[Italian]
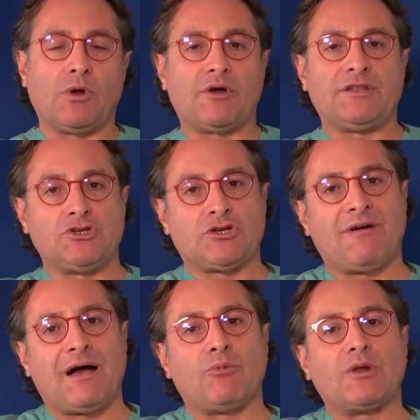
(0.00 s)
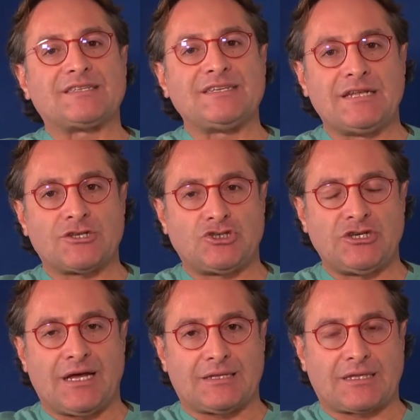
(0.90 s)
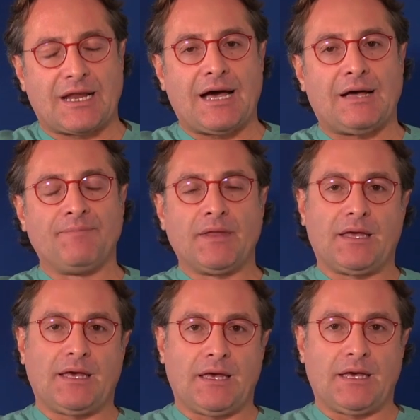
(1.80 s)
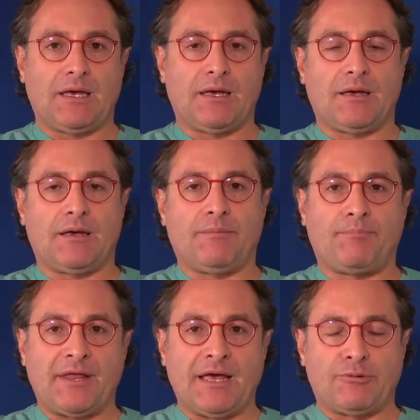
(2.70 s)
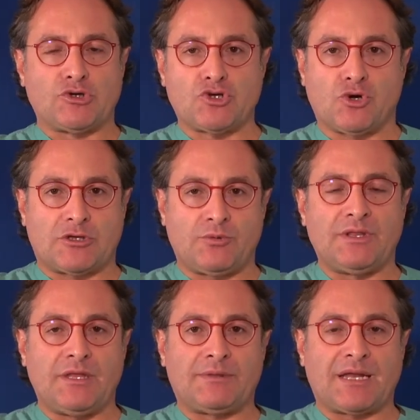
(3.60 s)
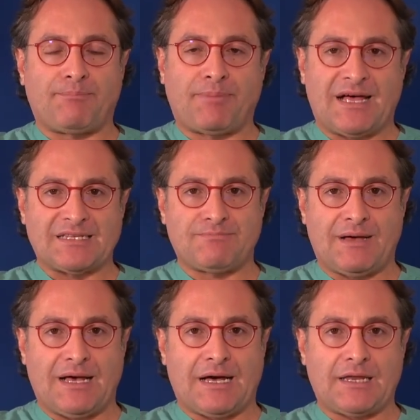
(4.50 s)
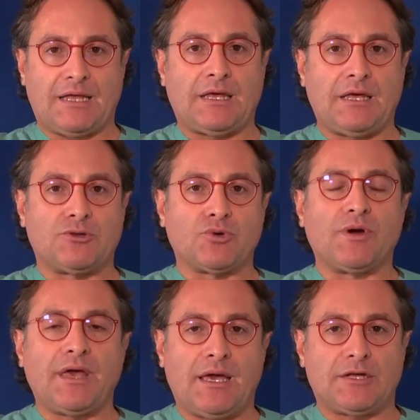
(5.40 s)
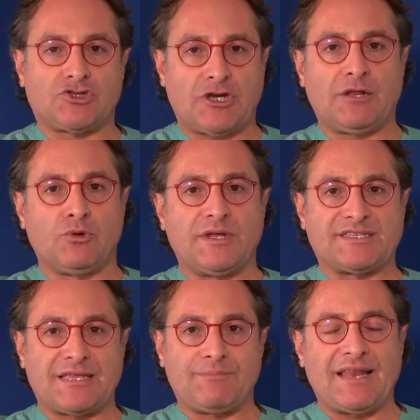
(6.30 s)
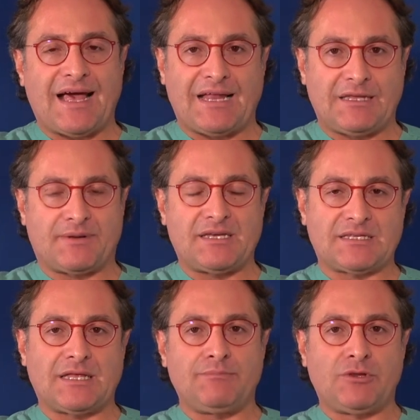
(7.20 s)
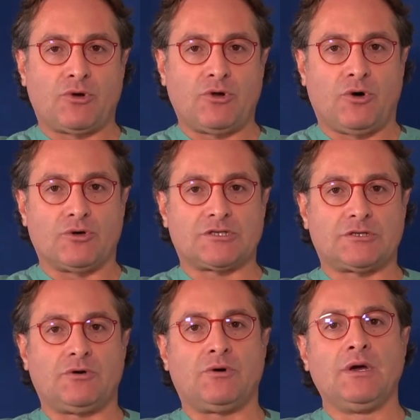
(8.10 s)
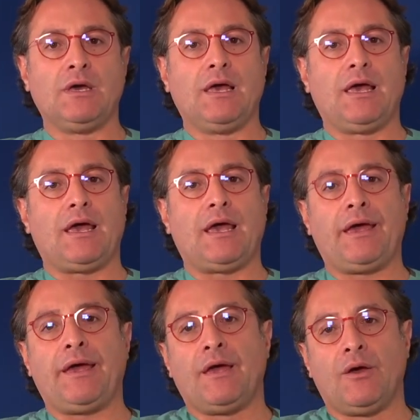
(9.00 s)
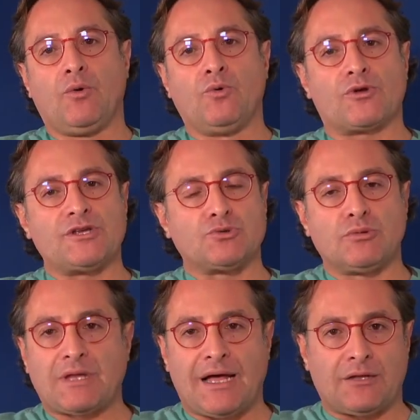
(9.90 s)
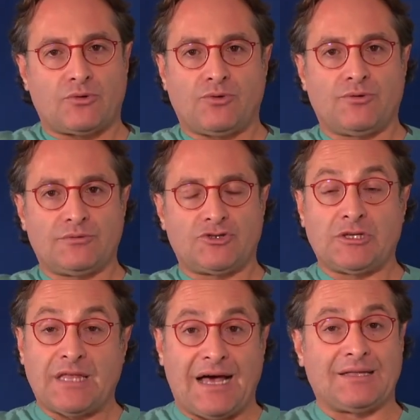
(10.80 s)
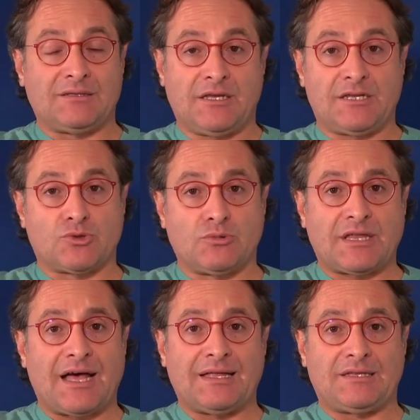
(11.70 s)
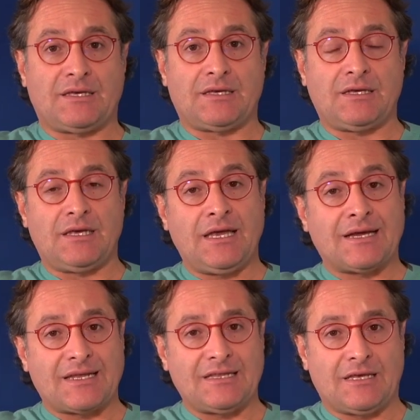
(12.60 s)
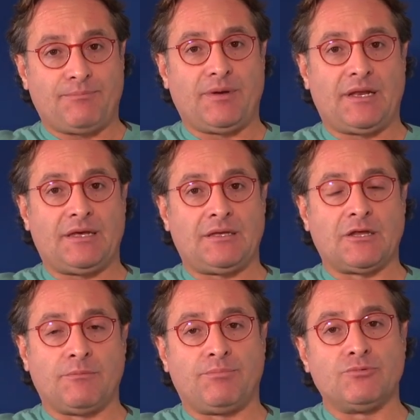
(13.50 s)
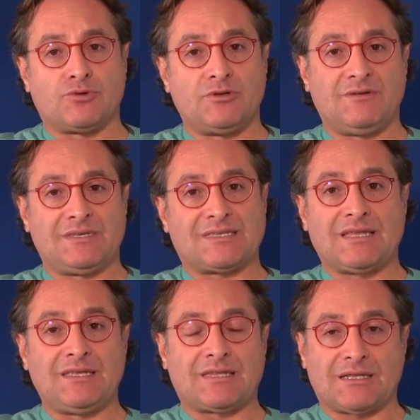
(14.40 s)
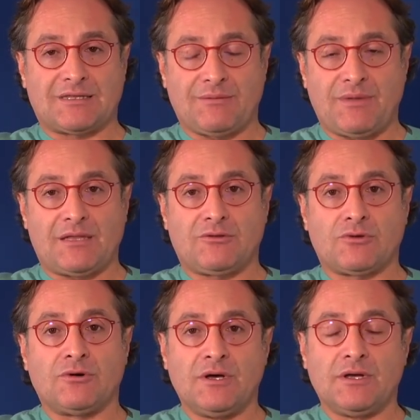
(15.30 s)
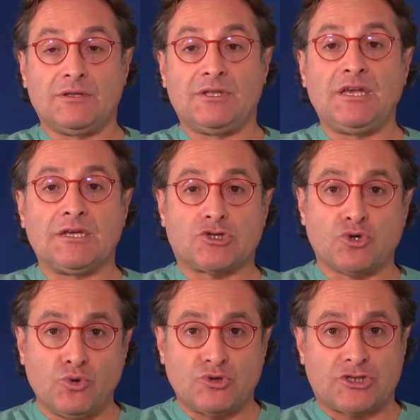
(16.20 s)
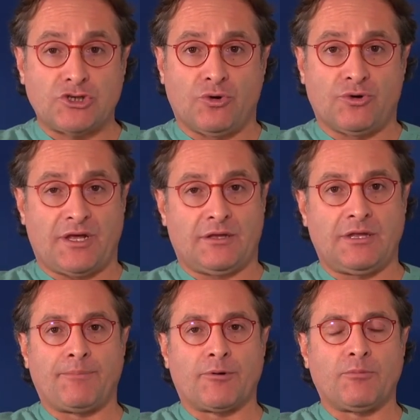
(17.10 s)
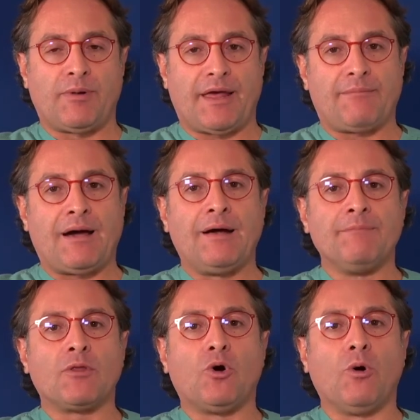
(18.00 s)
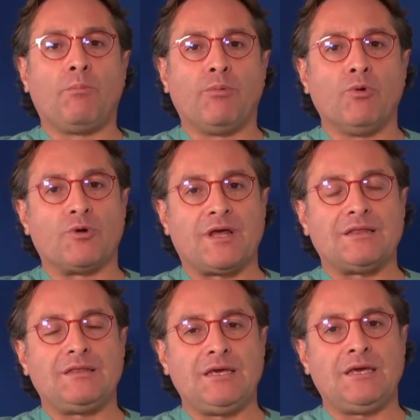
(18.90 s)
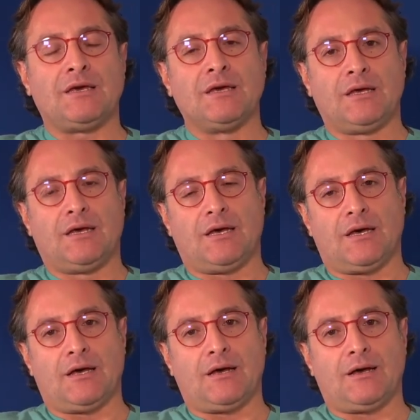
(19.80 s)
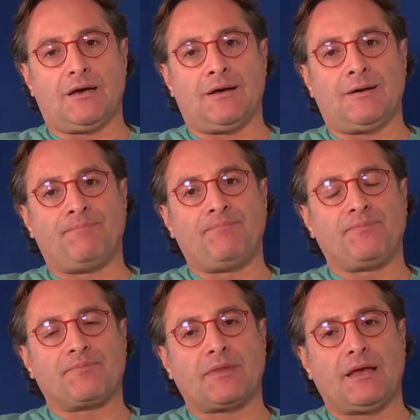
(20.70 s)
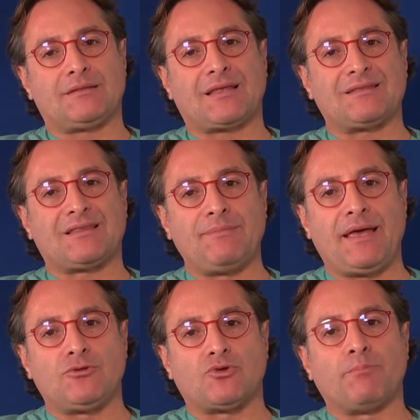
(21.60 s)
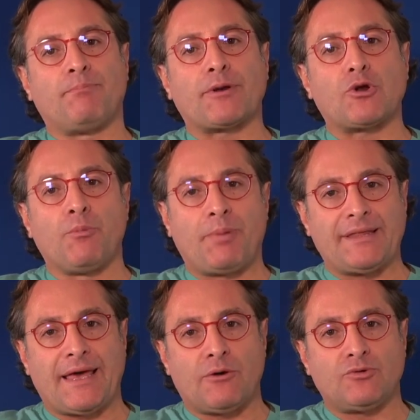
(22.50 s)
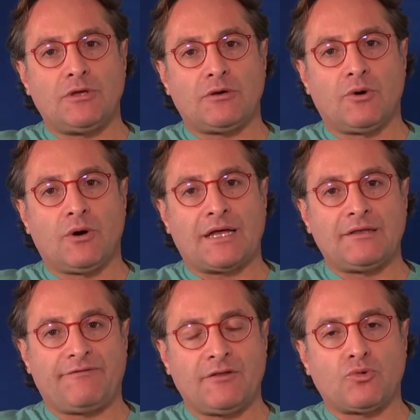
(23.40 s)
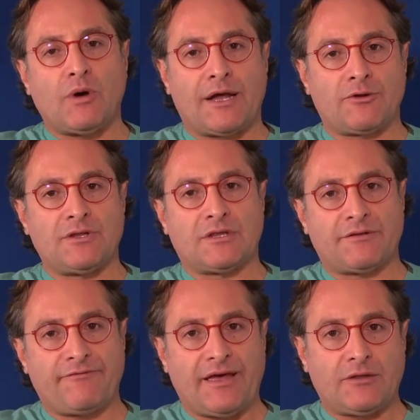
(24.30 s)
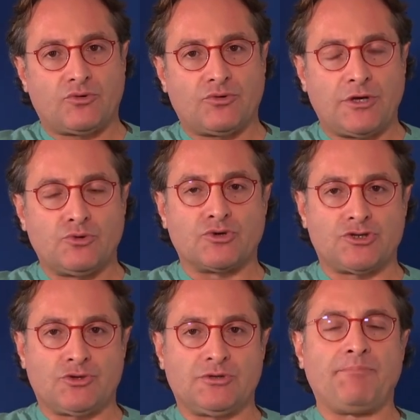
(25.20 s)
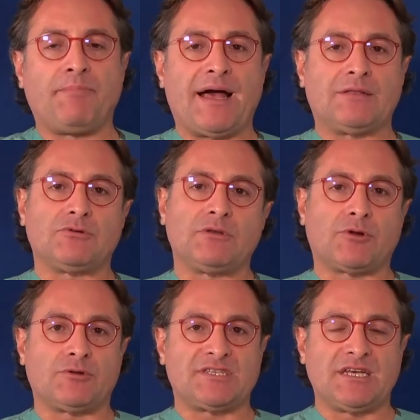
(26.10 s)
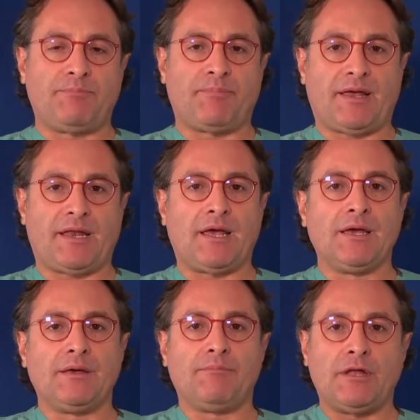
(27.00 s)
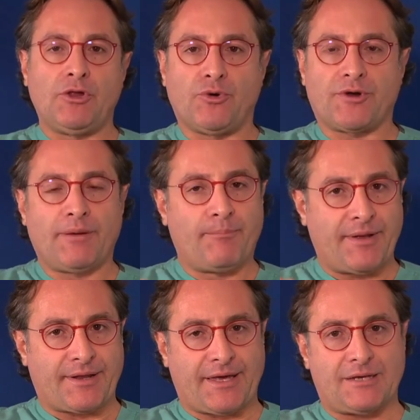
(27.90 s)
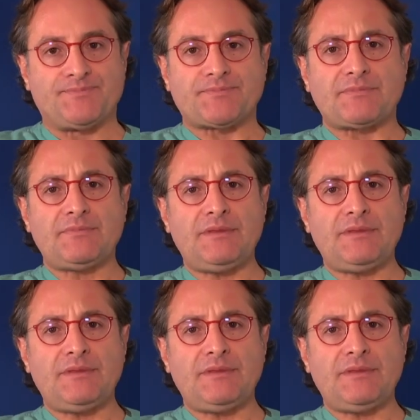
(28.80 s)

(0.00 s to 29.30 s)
Quello che dicevamo, la sinergia tra eh, priapo quindi tra plasma arricchito e cellule staminali prese dal midollo osseo, è un risultato, ci dà dei risultati incredibili da un punto di vista di trattamento, di soluzione problema oppure di eh, trattamento propedeutico ad effettuare un intervento chirurgico di impianto di protesi al pene migliore. Perché?